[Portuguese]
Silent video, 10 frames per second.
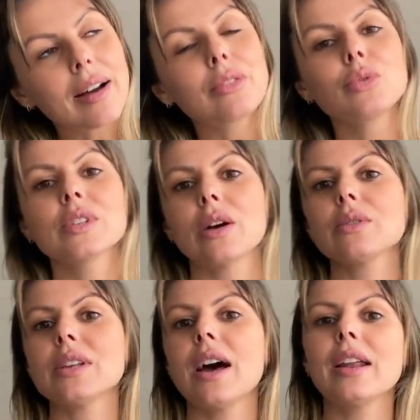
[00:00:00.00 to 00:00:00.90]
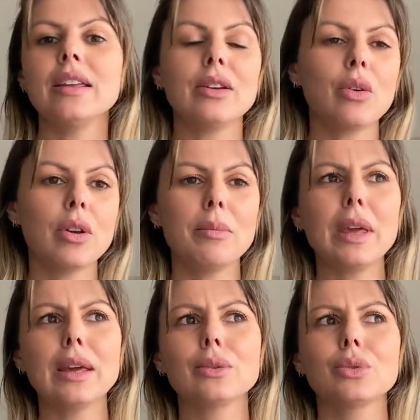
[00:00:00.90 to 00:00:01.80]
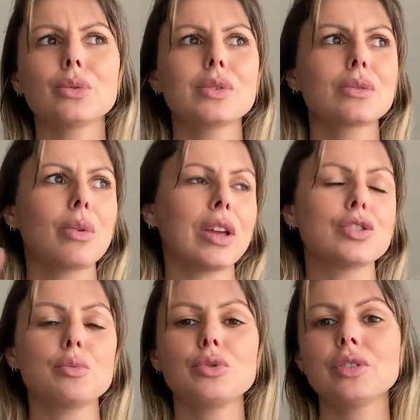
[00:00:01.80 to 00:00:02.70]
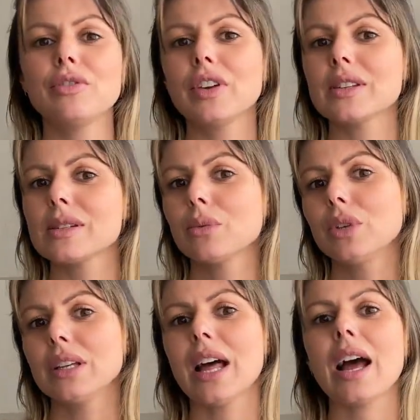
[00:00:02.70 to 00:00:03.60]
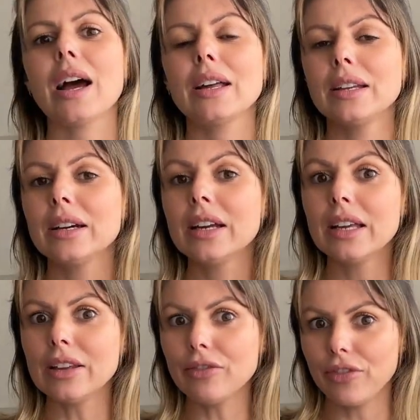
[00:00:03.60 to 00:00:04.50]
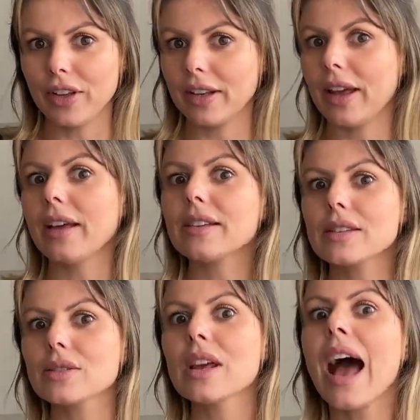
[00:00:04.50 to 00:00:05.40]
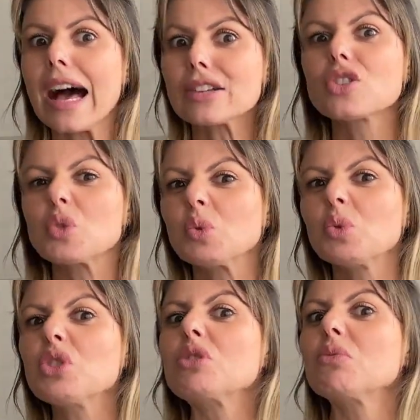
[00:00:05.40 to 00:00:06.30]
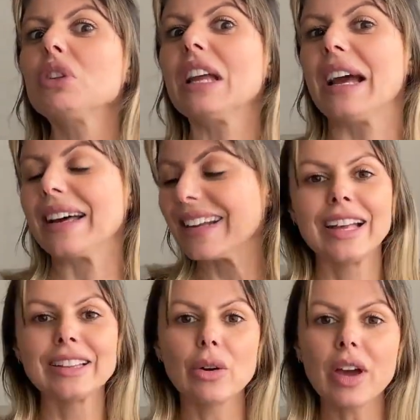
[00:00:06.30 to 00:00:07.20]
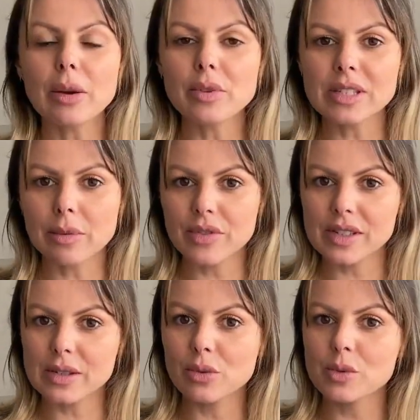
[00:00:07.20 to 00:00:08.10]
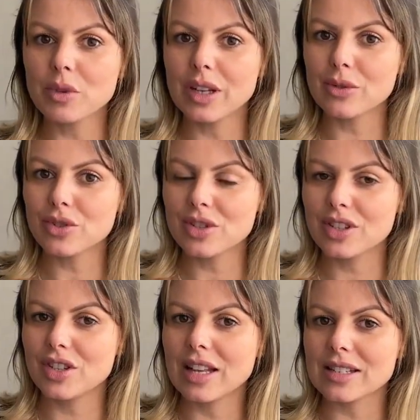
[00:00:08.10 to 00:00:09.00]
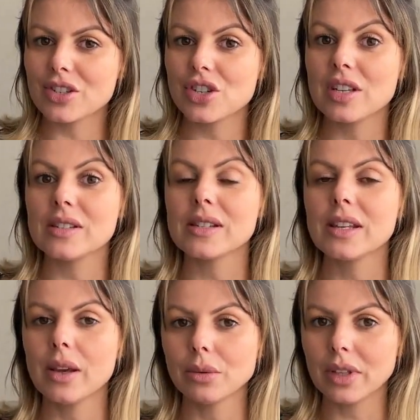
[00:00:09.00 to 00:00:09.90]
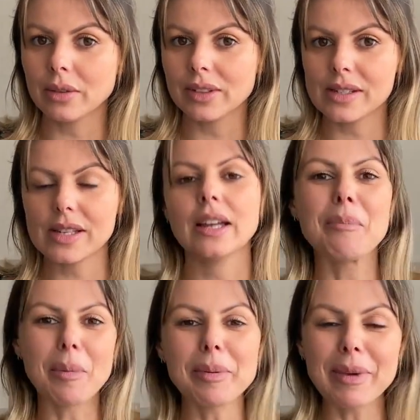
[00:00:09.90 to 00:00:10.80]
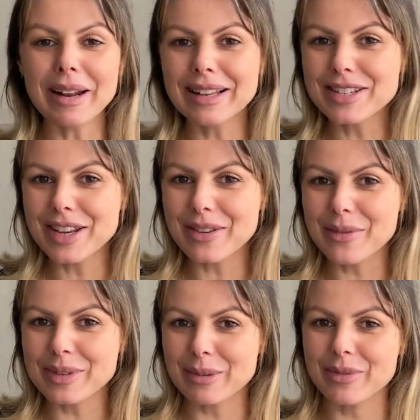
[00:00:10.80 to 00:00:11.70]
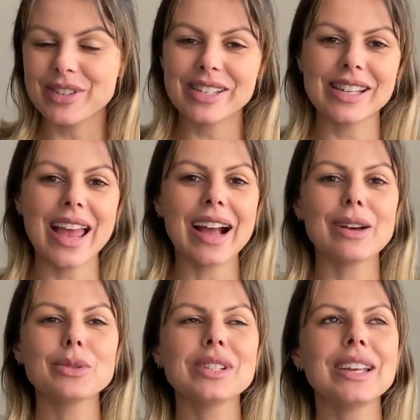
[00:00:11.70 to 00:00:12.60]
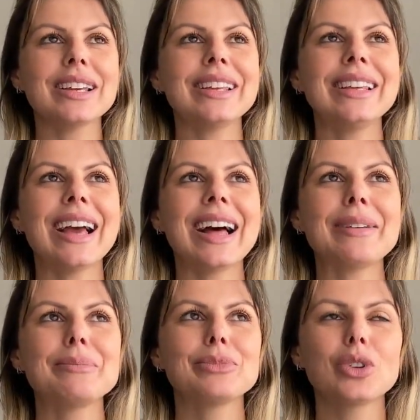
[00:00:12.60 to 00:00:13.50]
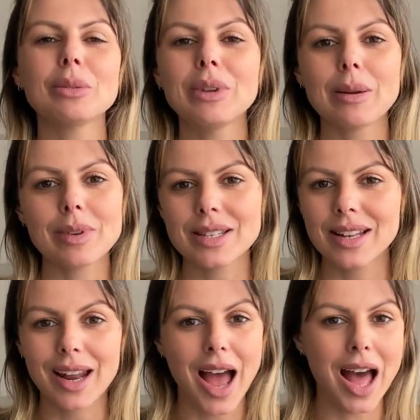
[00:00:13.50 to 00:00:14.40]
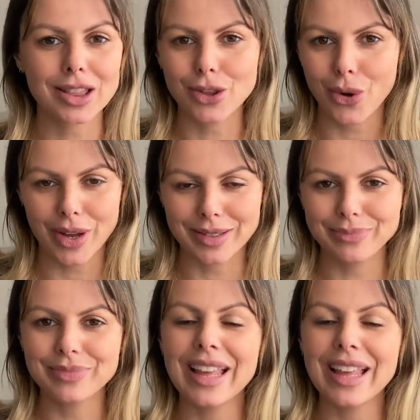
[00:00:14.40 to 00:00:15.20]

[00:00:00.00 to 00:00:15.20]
nos causar aí corrimentos, qualquer tipo de infecção urinária, enfim, né? Essas, assunto de mulher. Então eu quero mostrar pra vocês alguns modelos das lingeries que eu tenho da Insight. Bom, a primeira lingerie que eu vou mostrar pra vocês é a calcinha que a, toda mulher brasileira adora